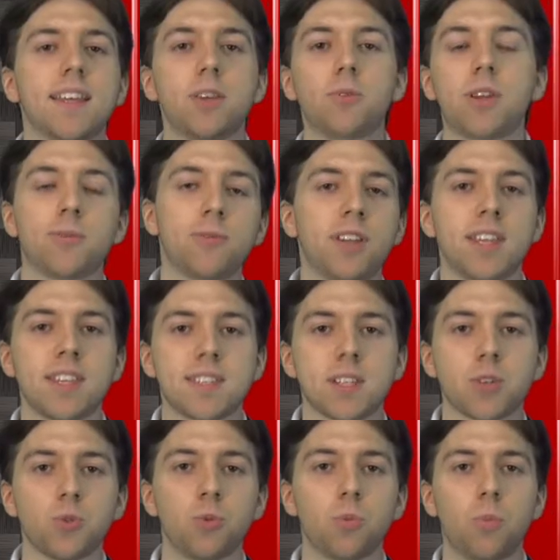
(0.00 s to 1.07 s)
Una
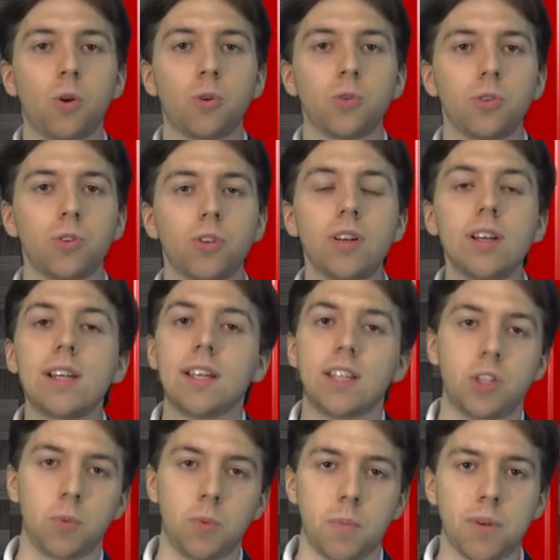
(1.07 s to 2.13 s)
finestra sul mondo.
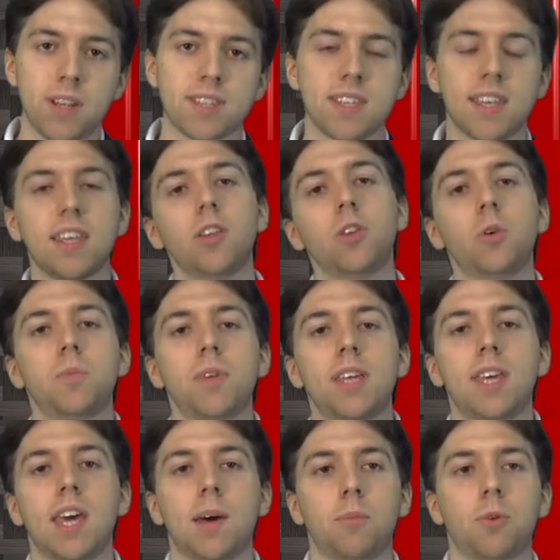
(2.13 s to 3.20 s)
Io mi presento, mi
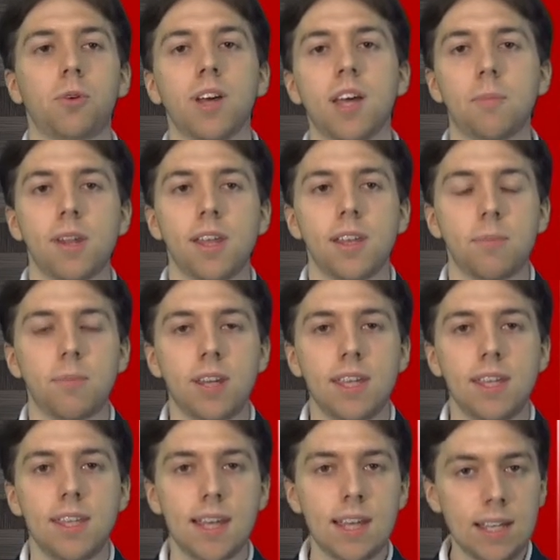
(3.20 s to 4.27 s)
chiamo Gabriele
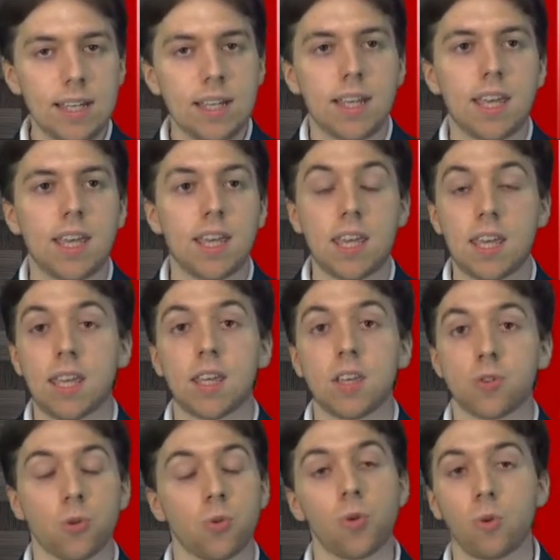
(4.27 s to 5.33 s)
Brida e
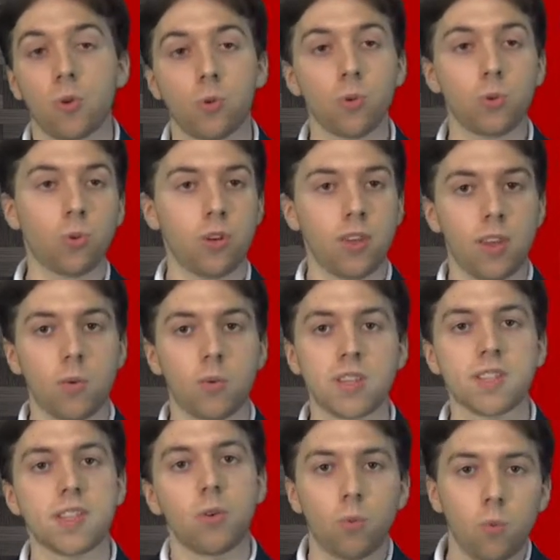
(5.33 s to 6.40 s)
sono il conduttore di
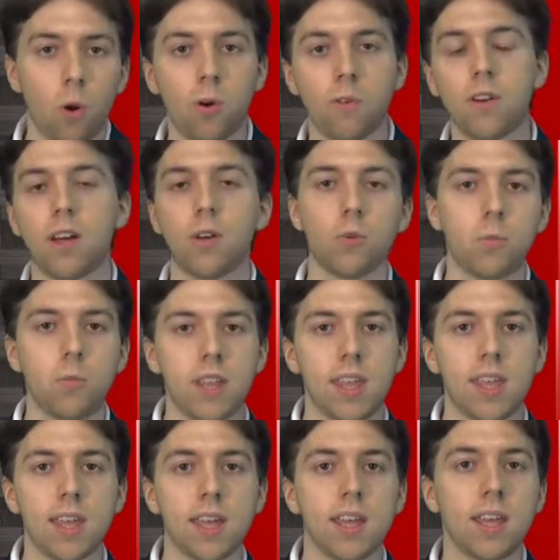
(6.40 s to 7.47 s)
questa nuova
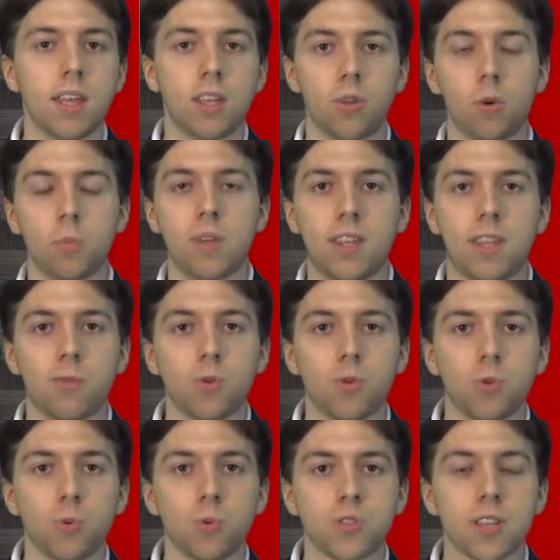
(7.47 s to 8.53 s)
rubrica di Obiettivo
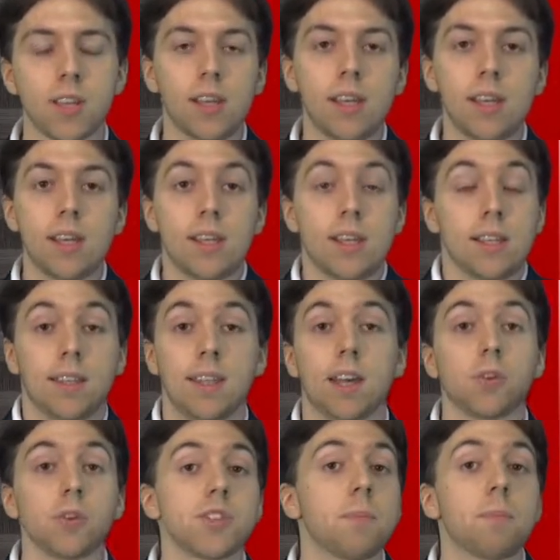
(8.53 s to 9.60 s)
News. Di che
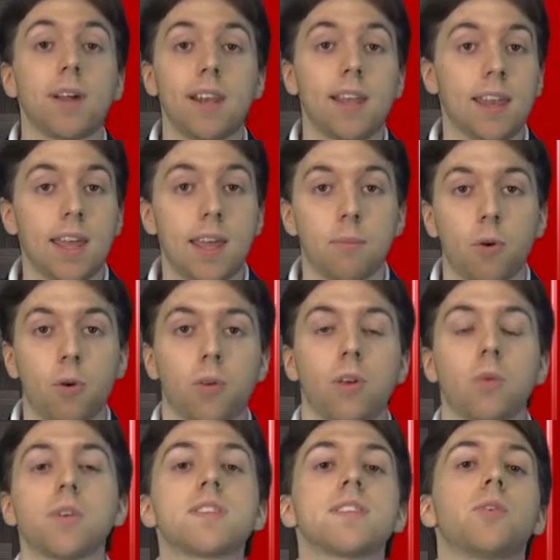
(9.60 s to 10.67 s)
cosa parleremo
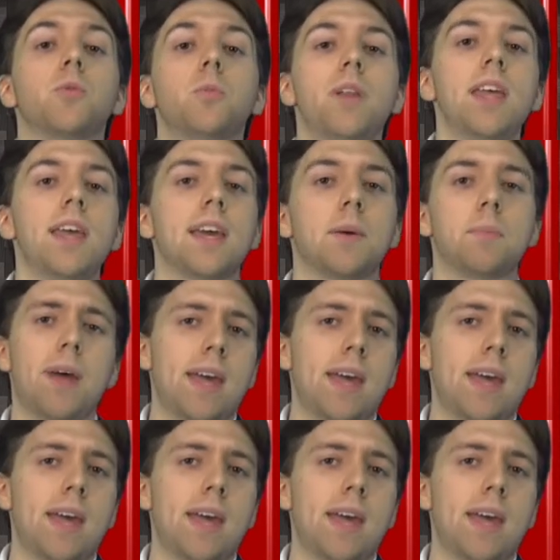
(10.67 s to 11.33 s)
in questa rubrica?